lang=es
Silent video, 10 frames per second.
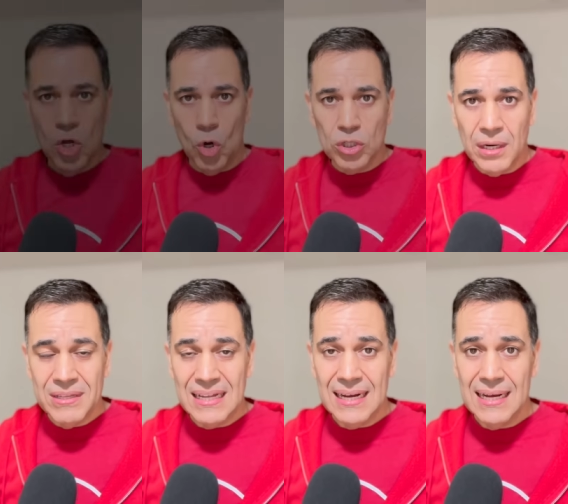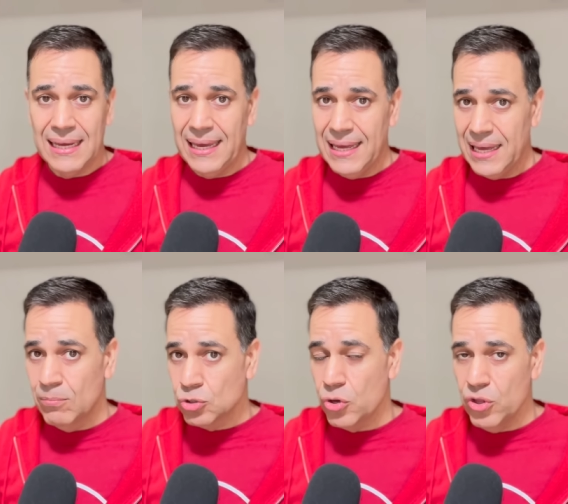Otra ventaja que
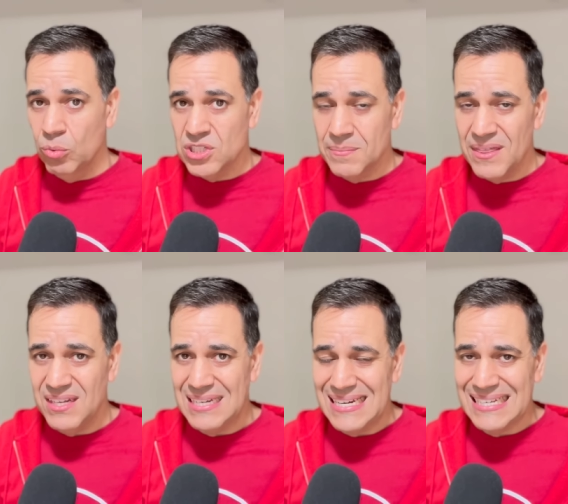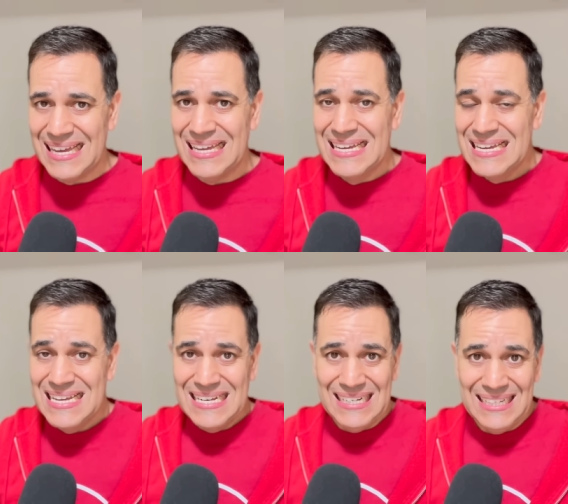hemos oído muchas veces es que
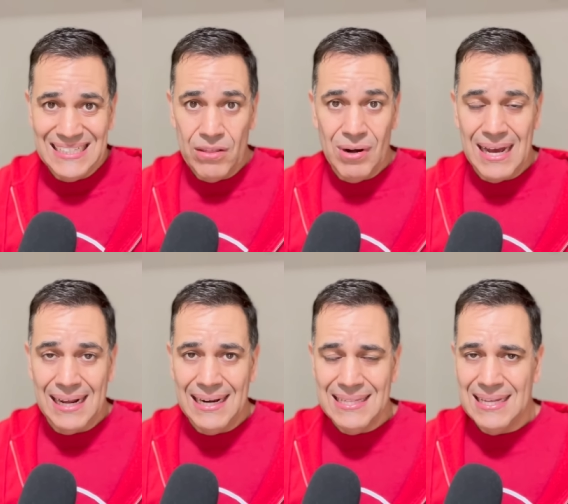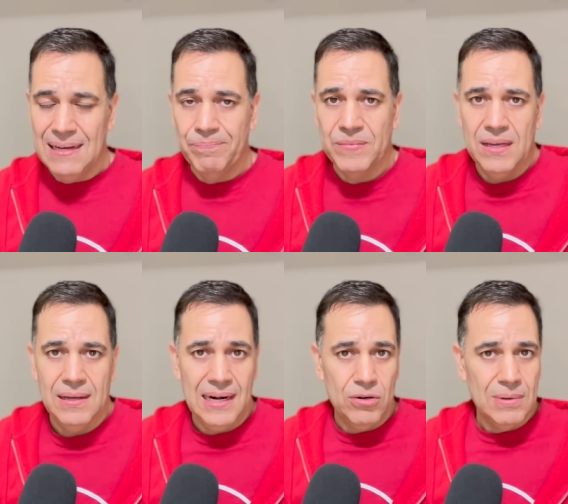se trata de una carga lenta.
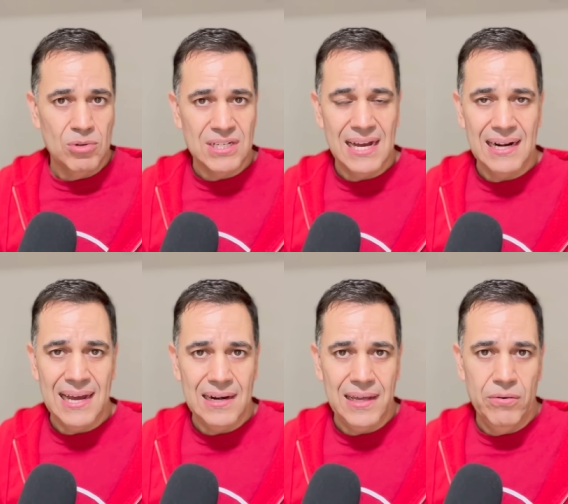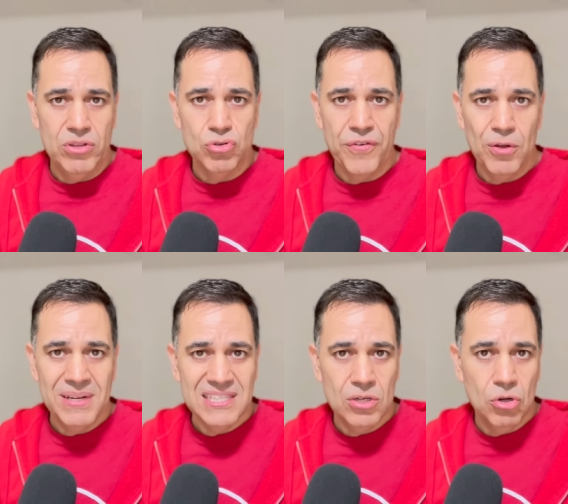Claro, vamos a cargar en un enchufe
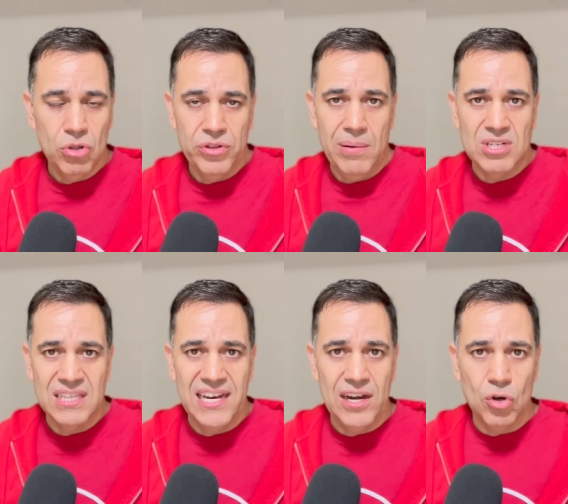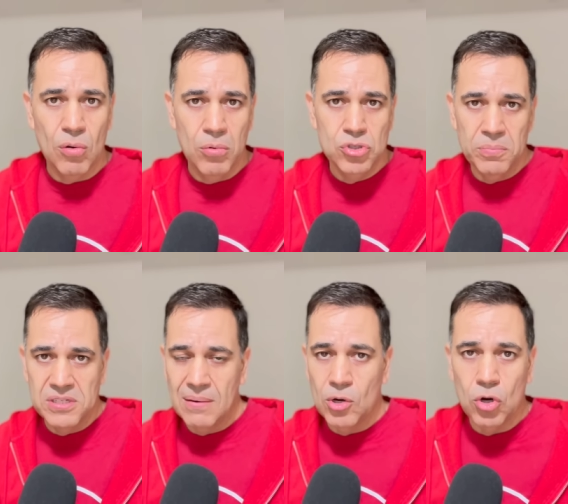doméstico donde vamos a tener como mucho,
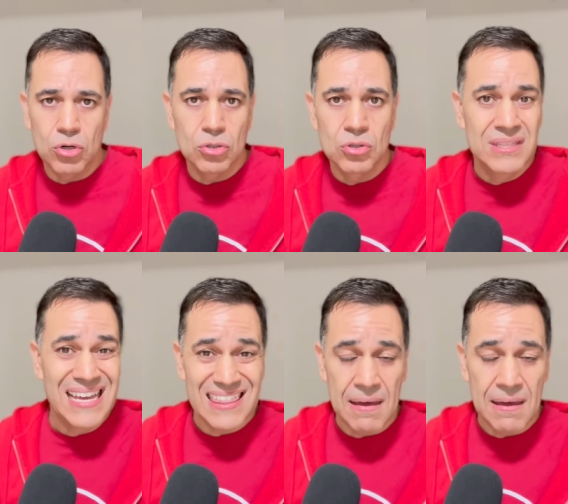pues a lo mejor 10